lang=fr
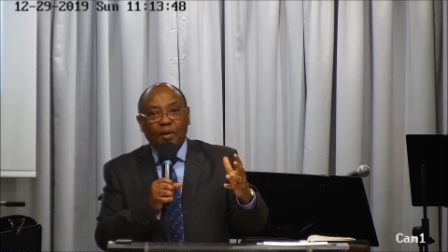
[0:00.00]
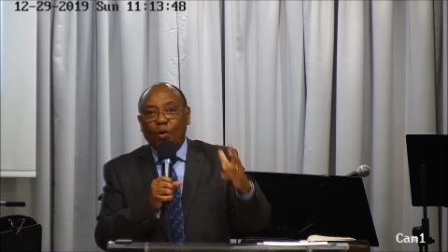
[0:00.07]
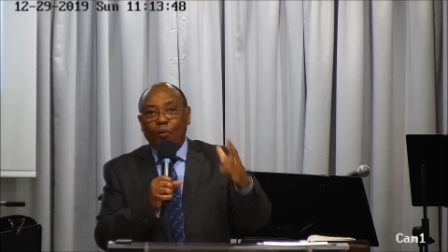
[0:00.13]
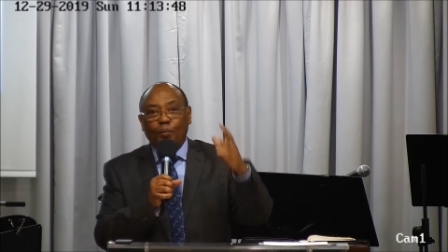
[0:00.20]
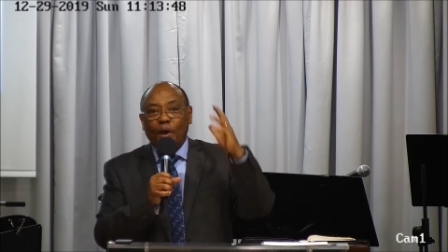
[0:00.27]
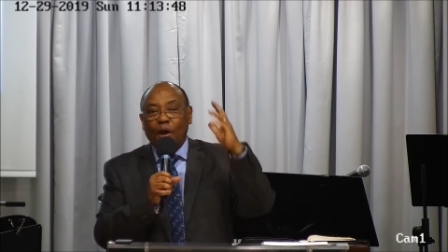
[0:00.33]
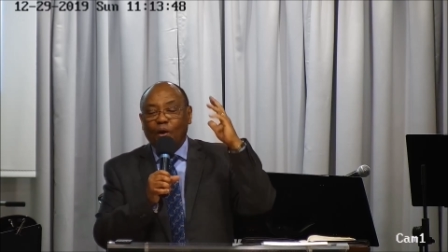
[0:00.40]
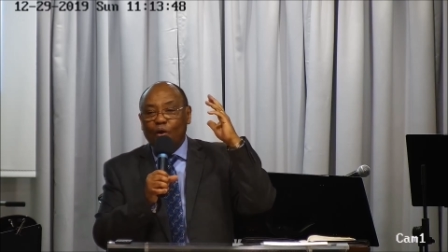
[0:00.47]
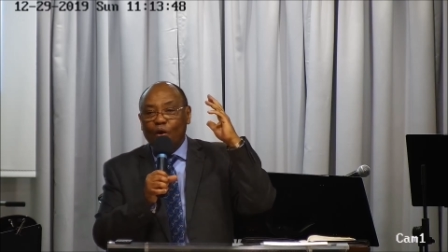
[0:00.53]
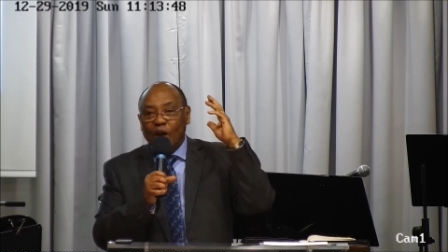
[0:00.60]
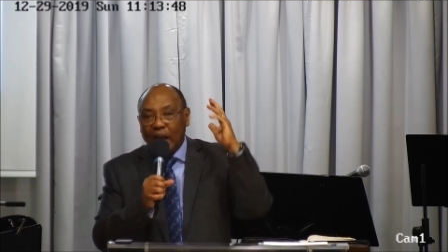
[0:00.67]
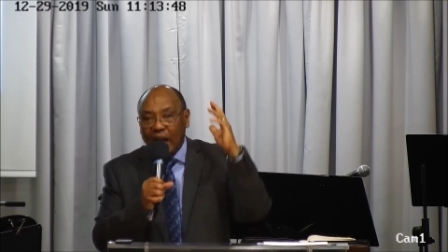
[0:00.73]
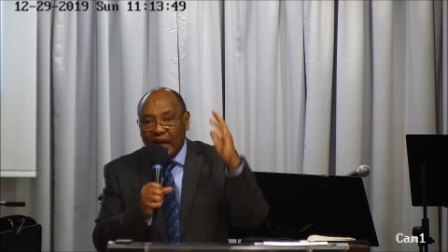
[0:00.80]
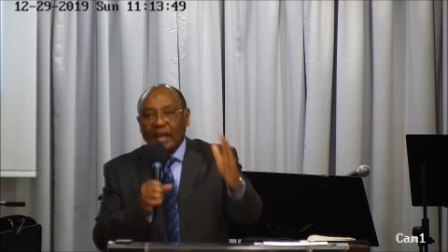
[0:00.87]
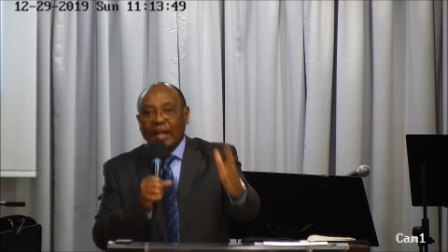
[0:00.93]
on peut encore
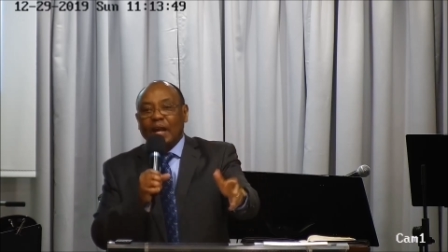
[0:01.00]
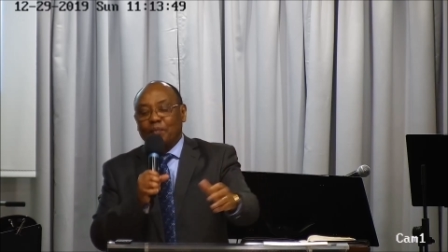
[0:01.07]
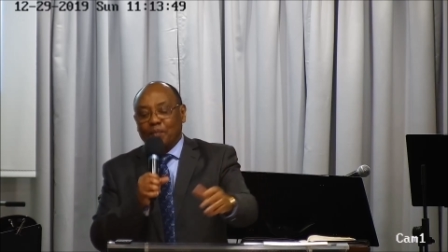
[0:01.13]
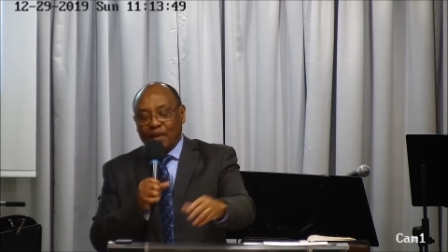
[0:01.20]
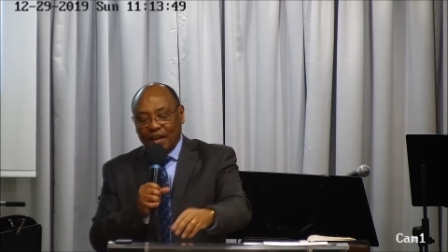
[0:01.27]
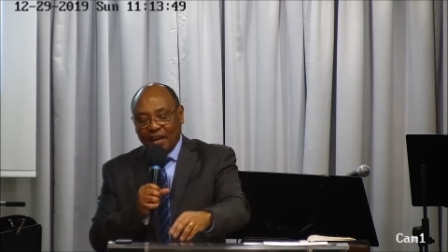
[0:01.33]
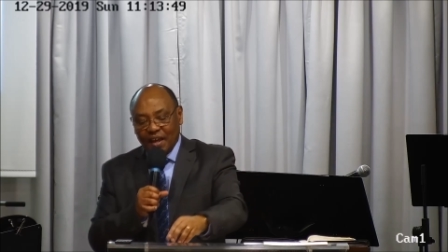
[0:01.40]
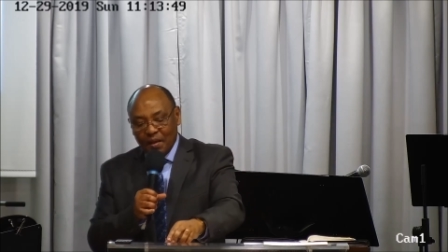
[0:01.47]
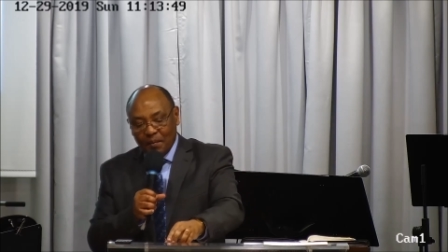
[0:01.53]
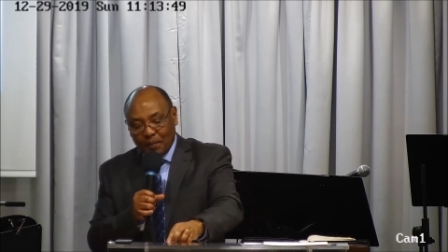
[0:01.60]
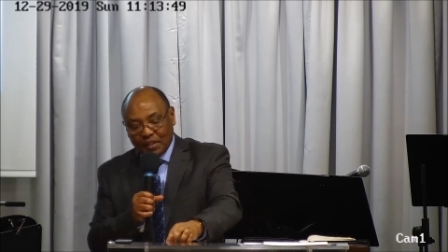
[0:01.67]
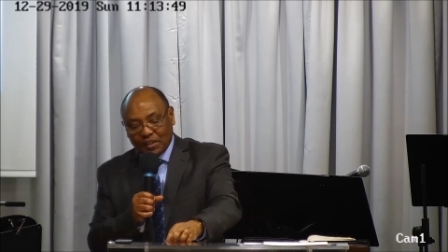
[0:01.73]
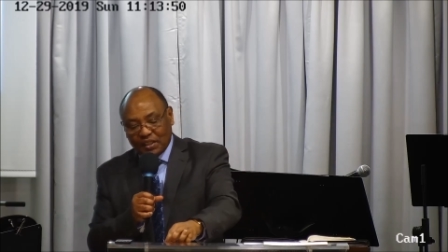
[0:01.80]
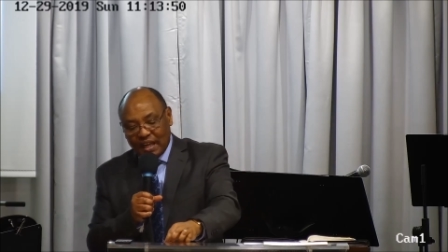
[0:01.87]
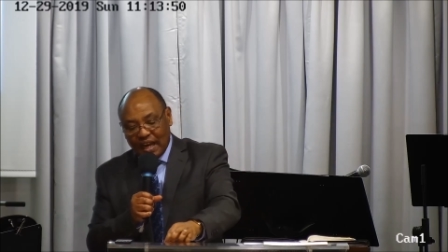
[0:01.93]
l'acclamer
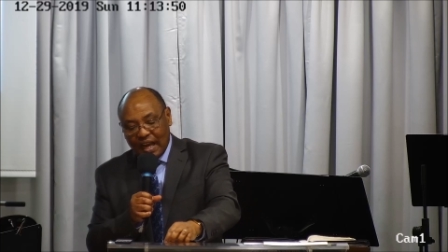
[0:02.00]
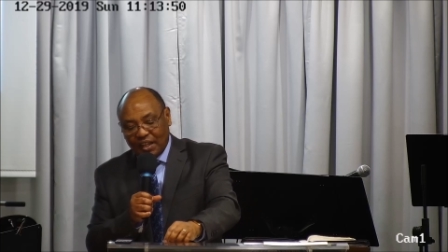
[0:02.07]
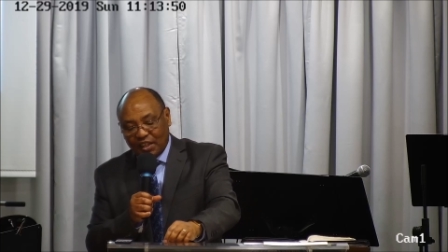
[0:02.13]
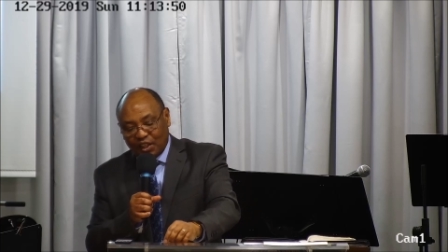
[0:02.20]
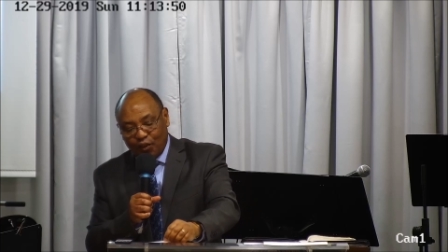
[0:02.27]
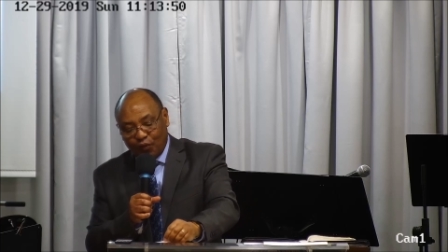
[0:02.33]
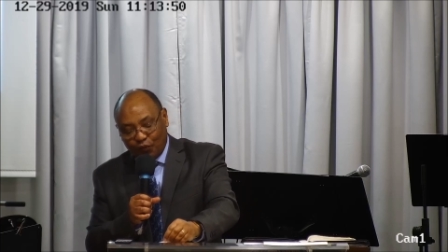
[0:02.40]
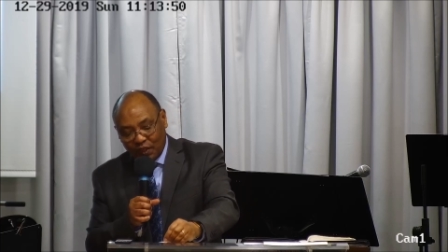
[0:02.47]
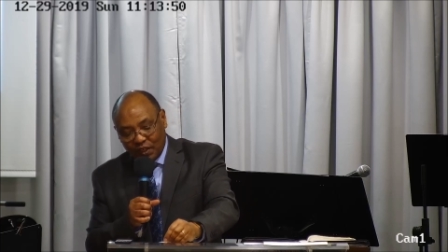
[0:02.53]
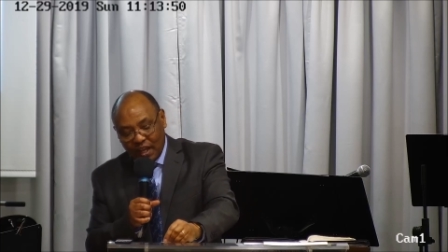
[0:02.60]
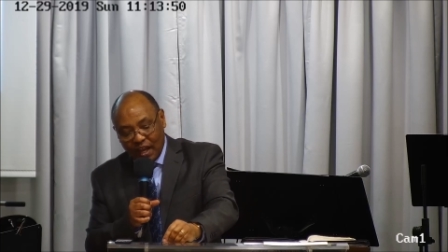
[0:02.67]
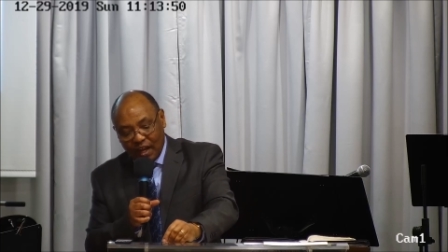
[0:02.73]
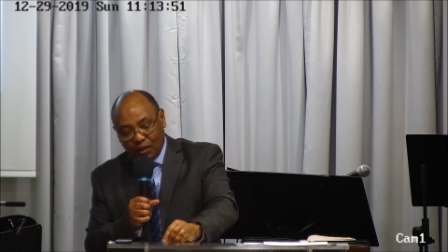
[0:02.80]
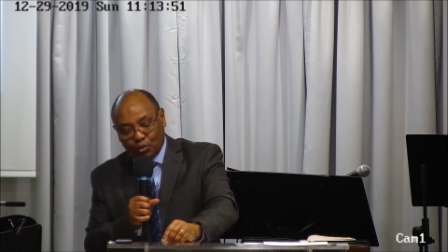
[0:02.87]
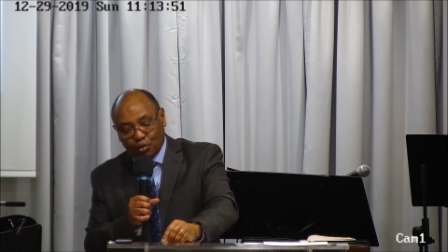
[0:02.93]
parce qu'il a été
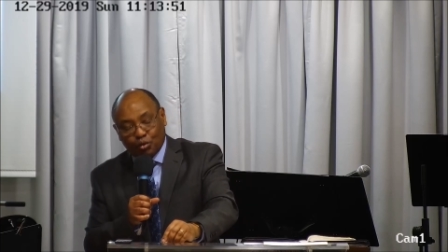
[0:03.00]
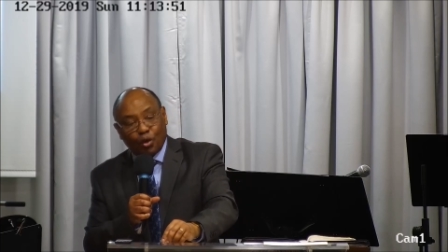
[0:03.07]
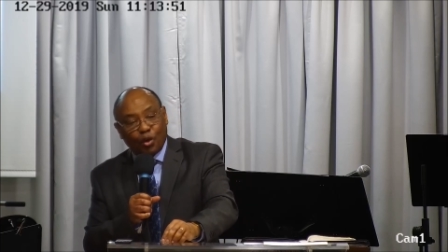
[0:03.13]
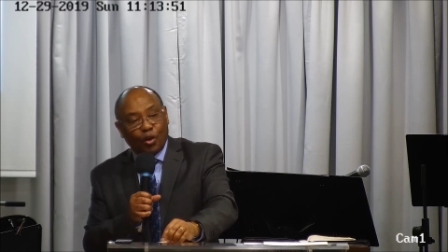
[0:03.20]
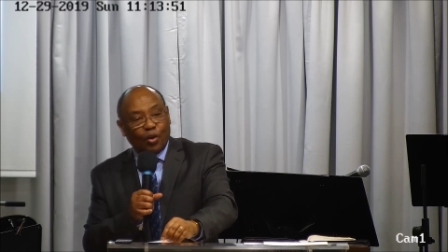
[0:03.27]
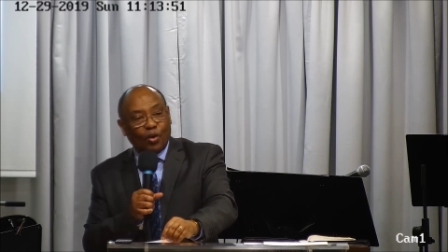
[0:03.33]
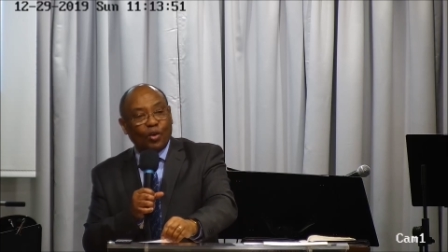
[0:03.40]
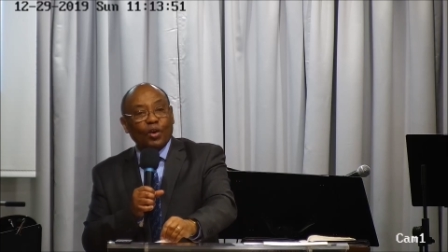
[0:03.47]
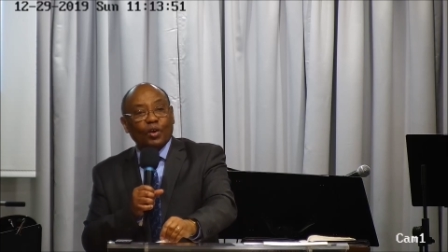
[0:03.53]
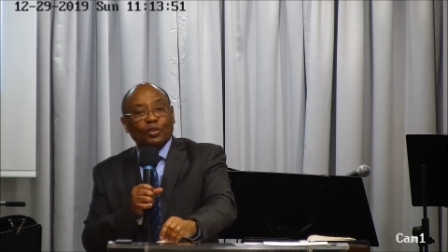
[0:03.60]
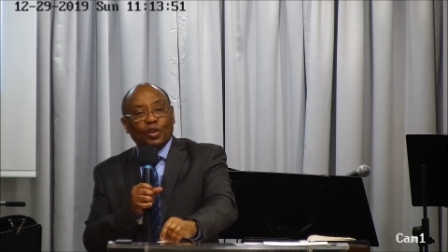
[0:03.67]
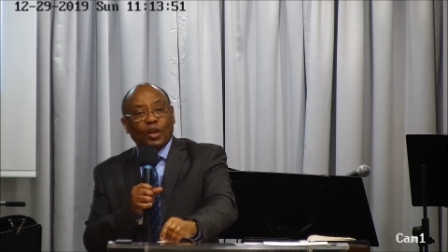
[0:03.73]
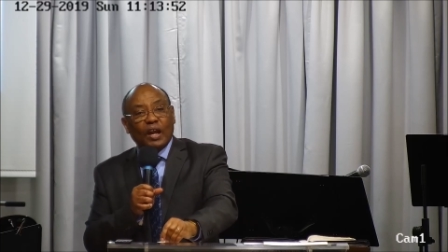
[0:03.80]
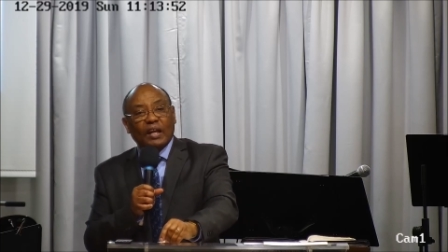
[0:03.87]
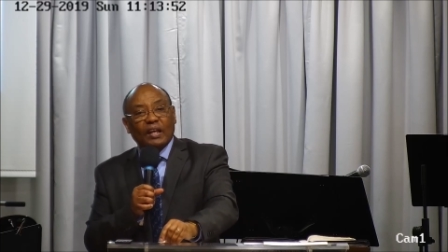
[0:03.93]
fidèle tout au long
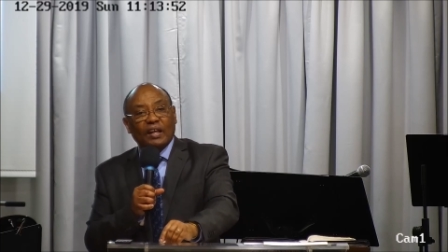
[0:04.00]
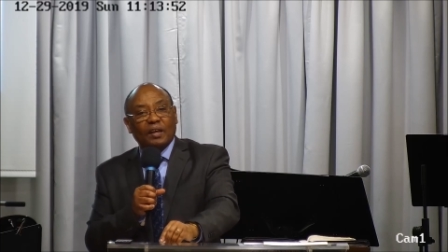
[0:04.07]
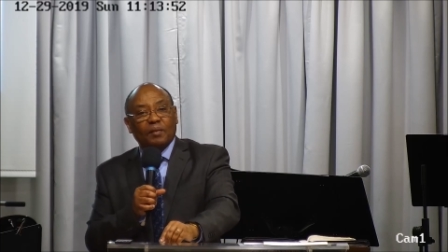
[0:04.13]
de l'année.